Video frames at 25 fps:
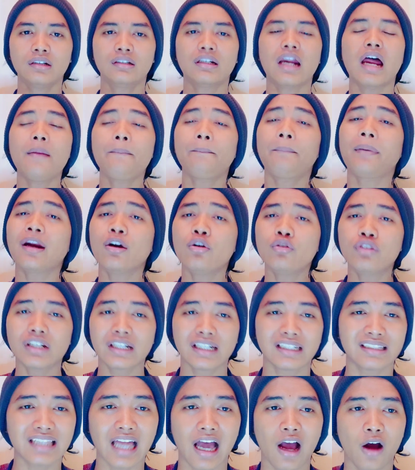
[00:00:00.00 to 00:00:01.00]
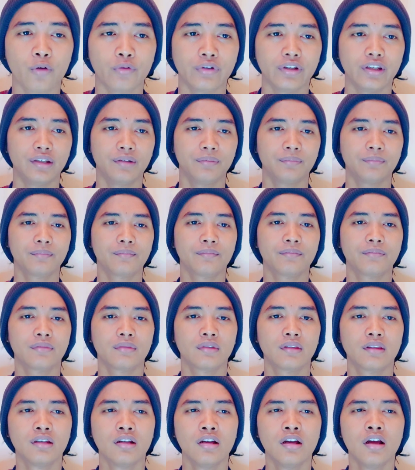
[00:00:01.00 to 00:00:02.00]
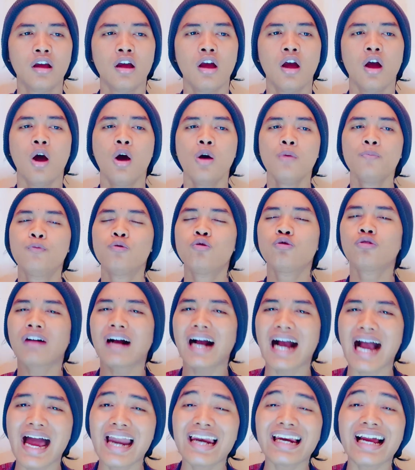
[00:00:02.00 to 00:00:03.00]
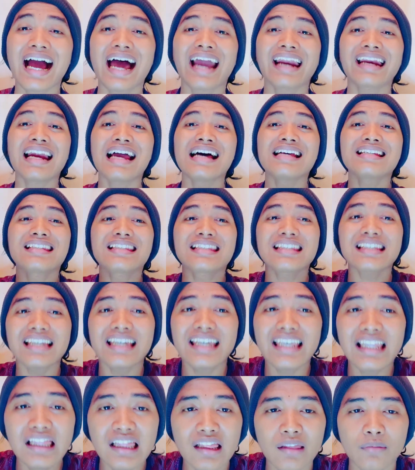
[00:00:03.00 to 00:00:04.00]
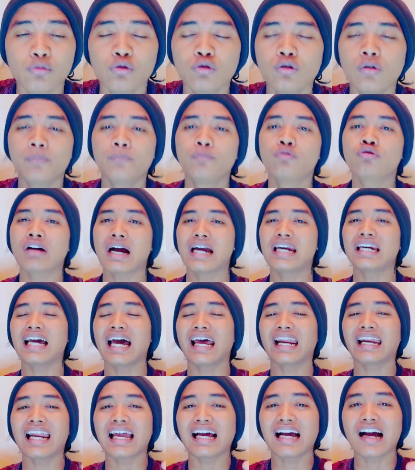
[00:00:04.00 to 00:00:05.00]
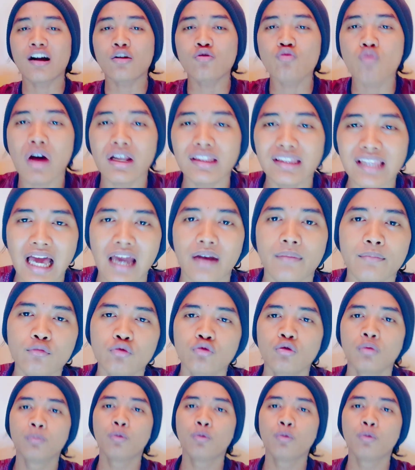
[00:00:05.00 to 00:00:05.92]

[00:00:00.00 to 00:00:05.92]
Dan perlu diketahui, bukan karena skillmu, bukan karena kekuatanmu,